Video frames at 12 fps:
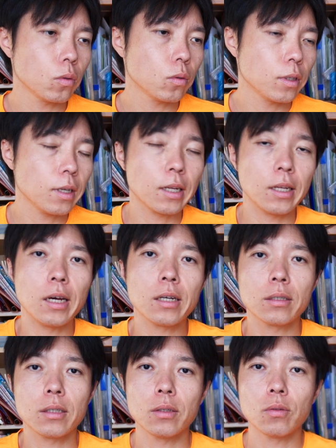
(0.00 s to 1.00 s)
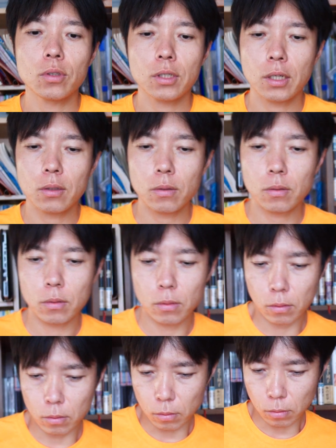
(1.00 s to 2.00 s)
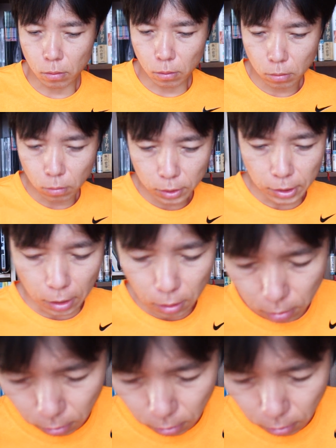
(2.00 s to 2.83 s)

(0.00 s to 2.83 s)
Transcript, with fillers: とではなくてどっちかというと保護者